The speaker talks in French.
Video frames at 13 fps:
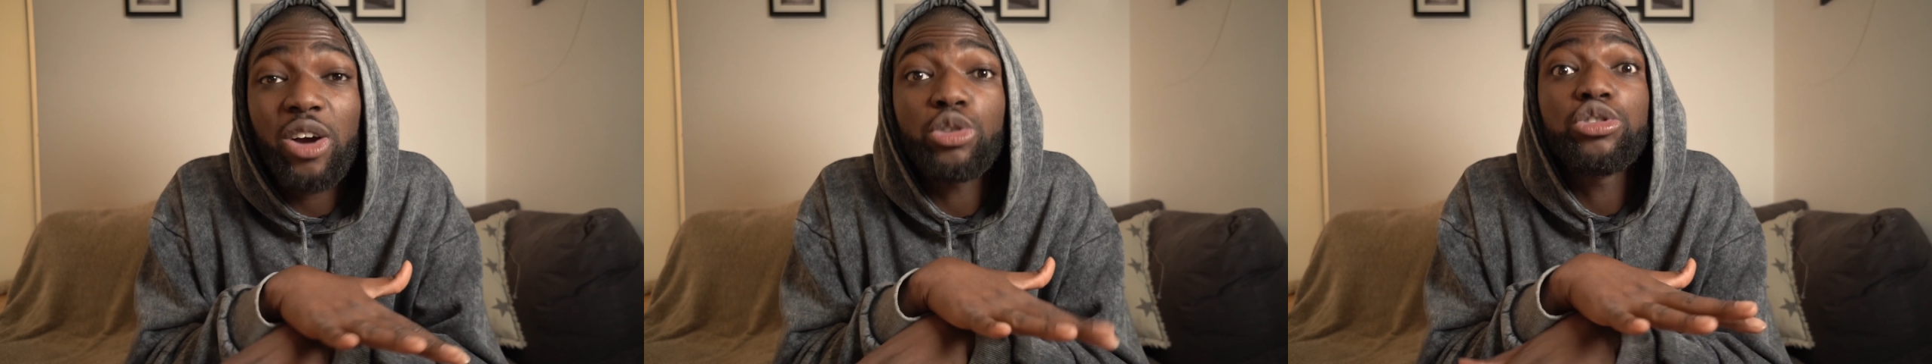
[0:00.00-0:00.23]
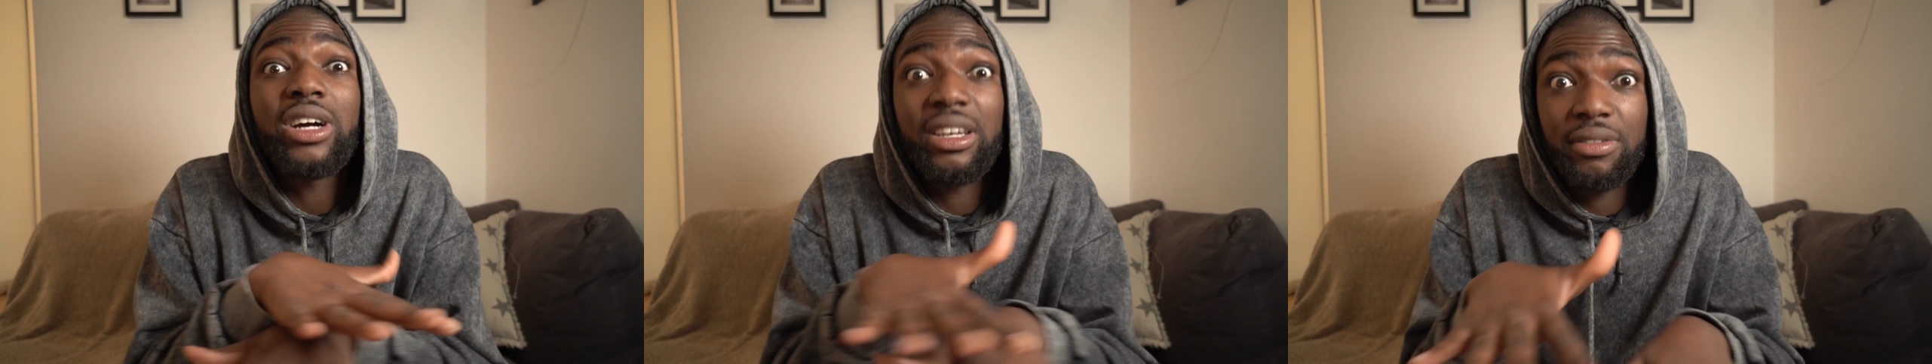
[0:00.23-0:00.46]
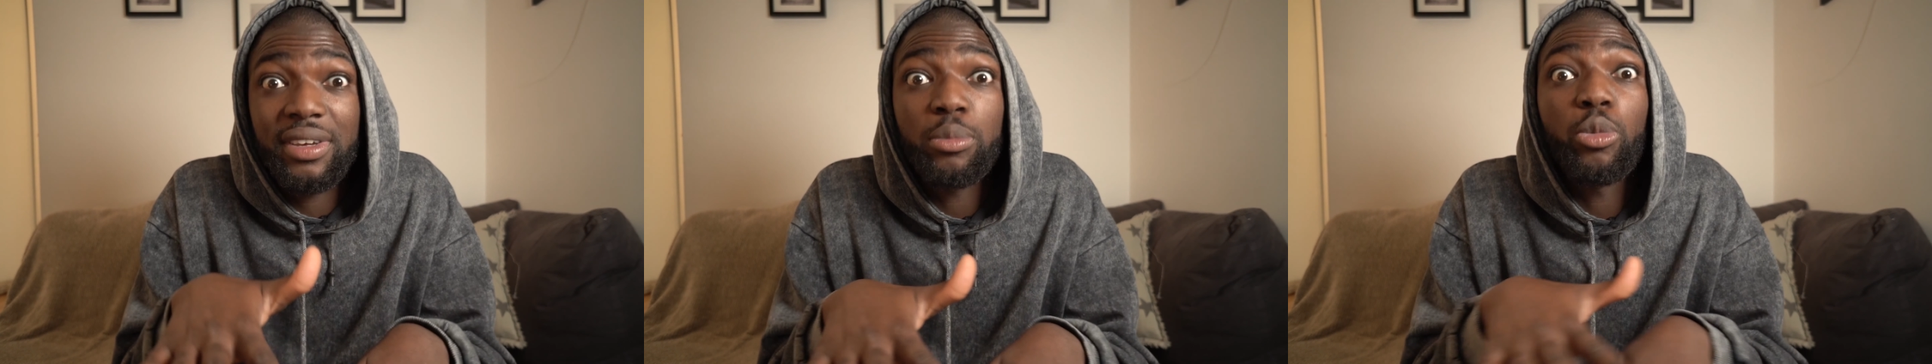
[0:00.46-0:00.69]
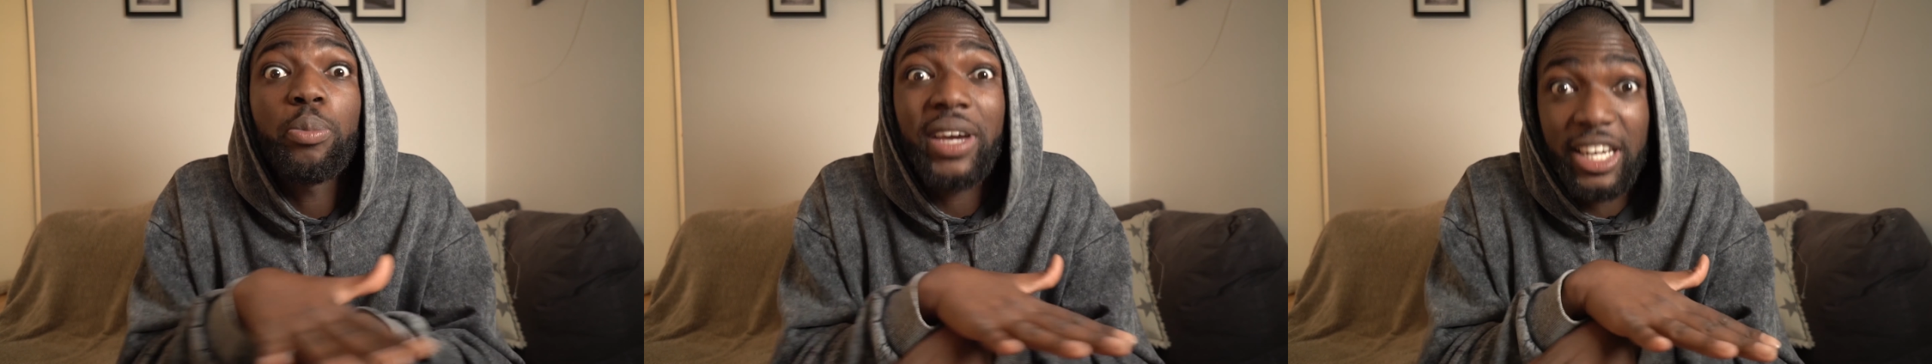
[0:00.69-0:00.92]
quand je suis arrivé,
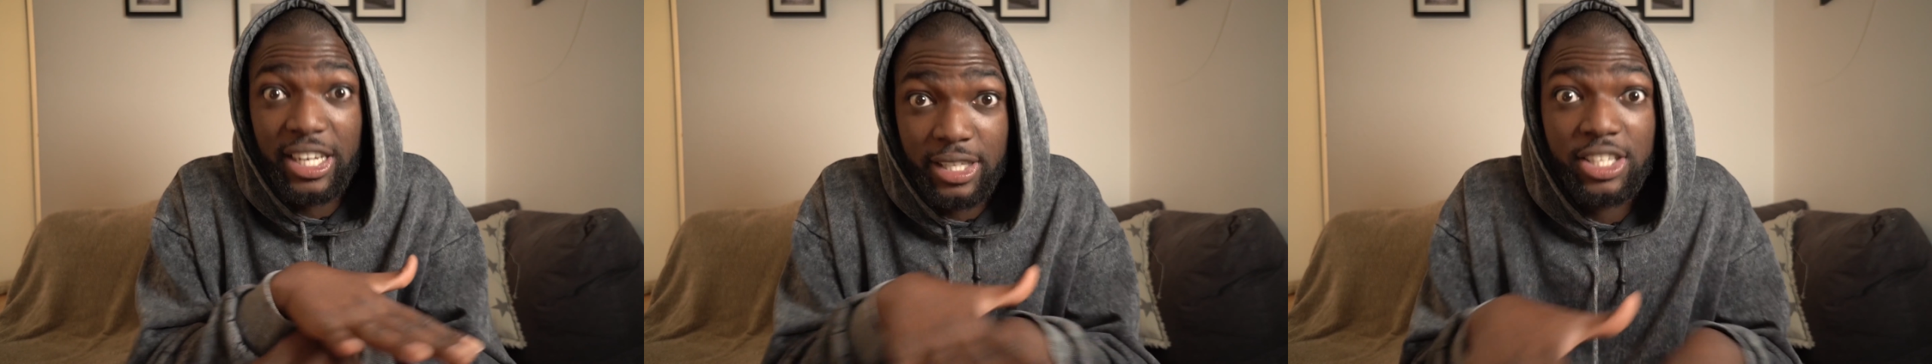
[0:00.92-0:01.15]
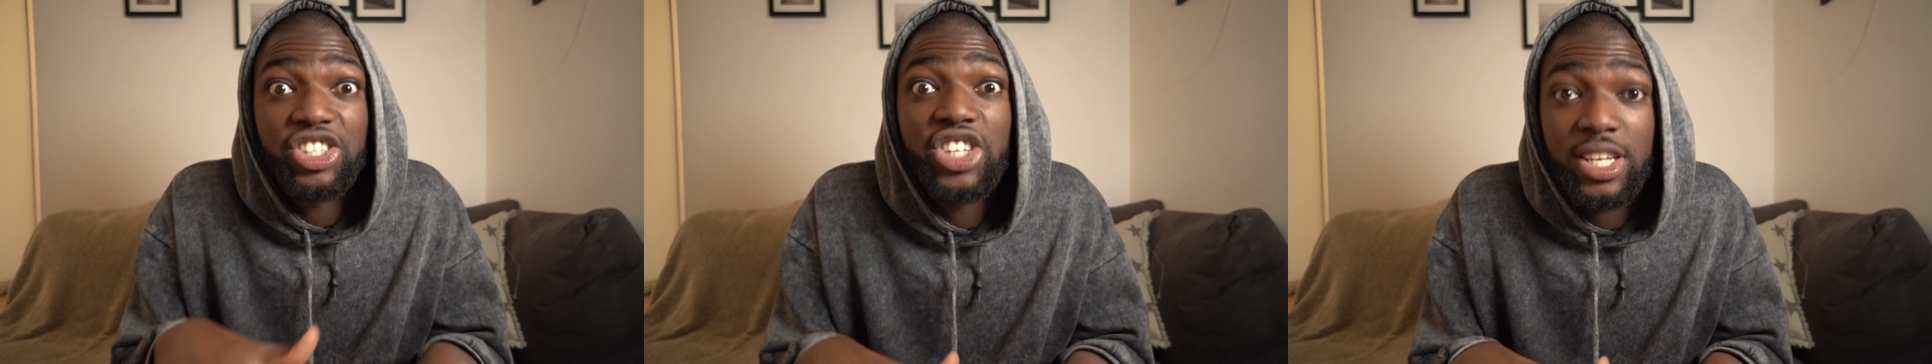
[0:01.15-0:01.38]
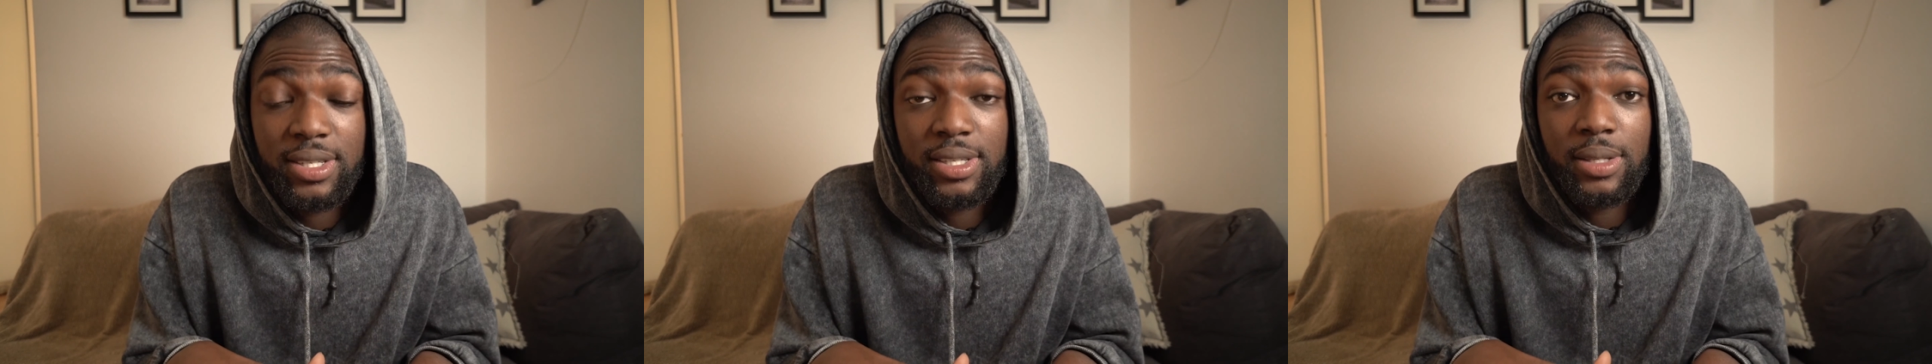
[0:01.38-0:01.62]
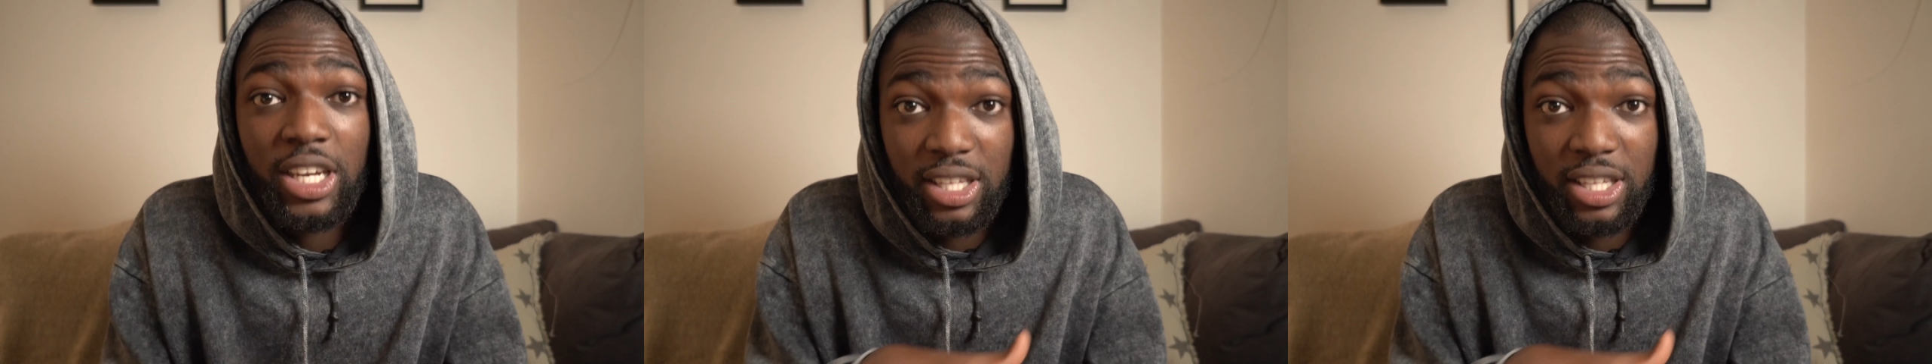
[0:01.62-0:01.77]
mon père, il était déjà ici.